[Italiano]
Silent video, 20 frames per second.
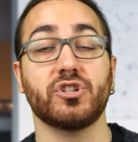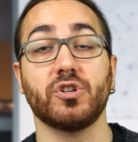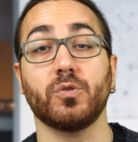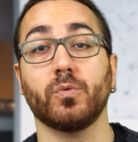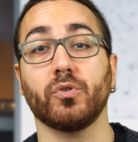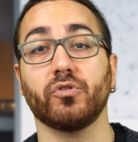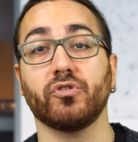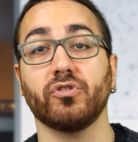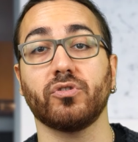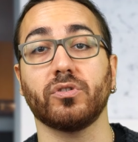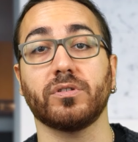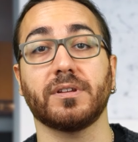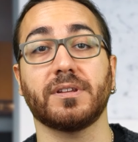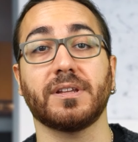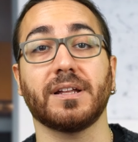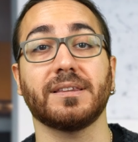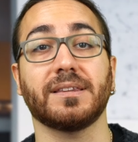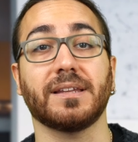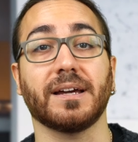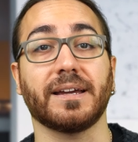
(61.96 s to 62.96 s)

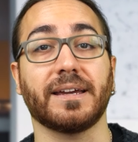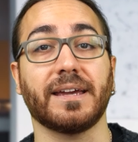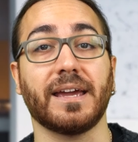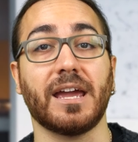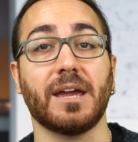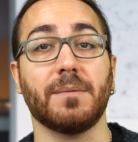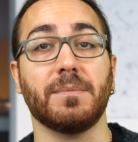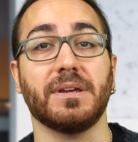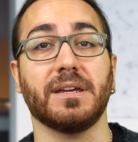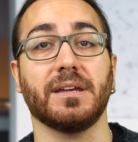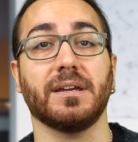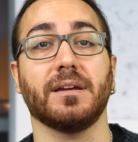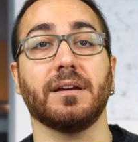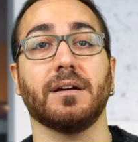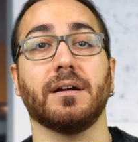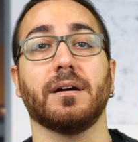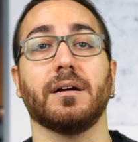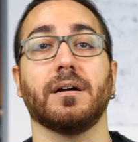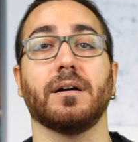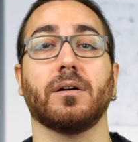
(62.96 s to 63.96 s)
570
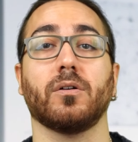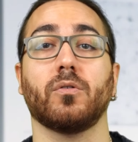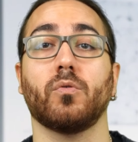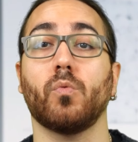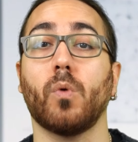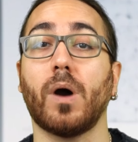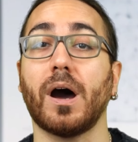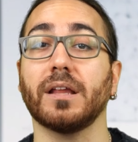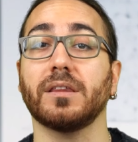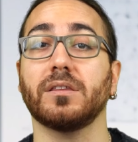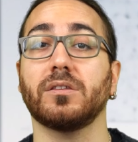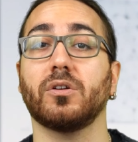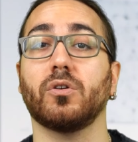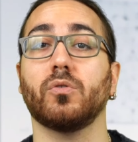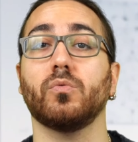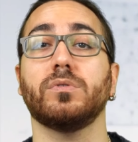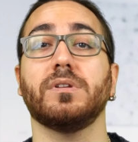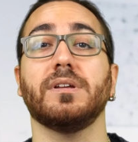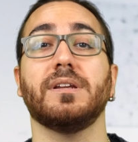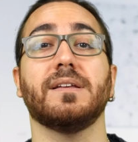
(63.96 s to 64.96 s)
Gaming
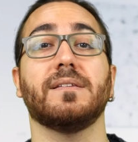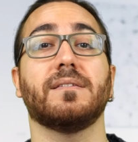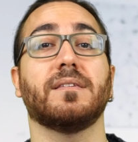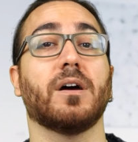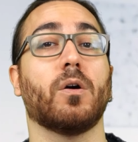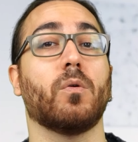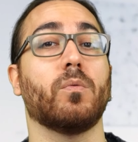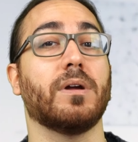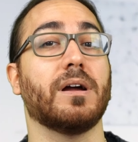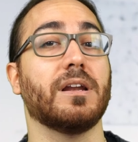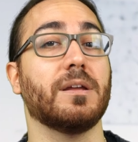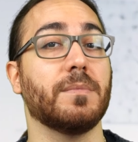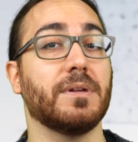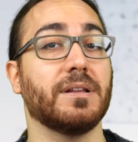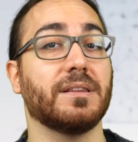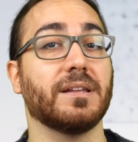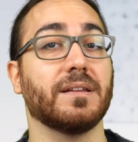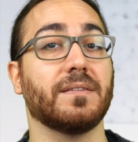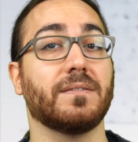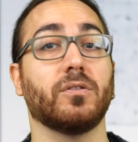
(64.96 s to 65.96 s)
4 eh, utilizza
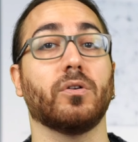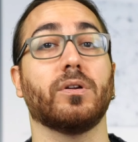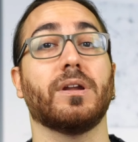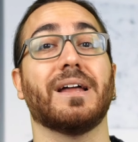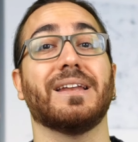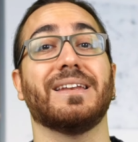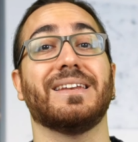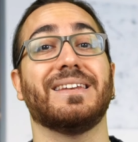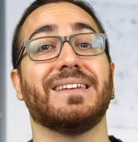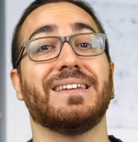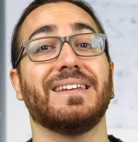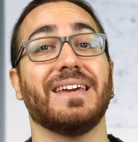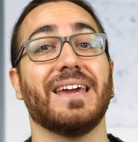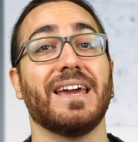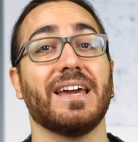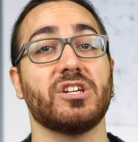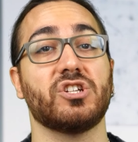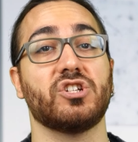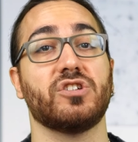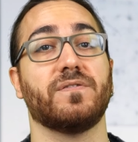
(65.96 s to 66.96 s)
un'alimentazione a
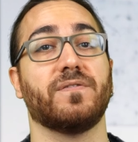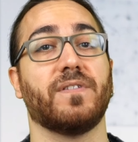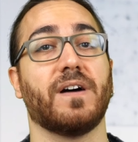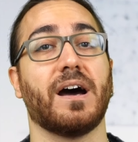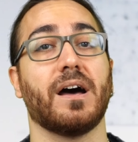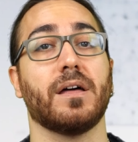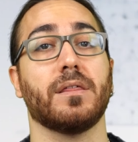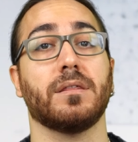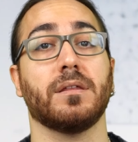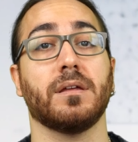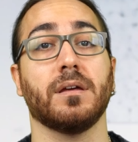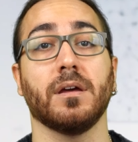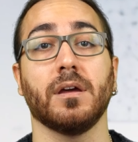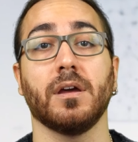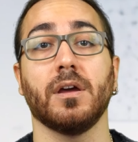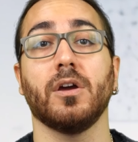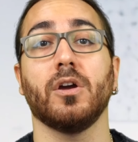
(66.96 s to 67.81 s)
10 fasi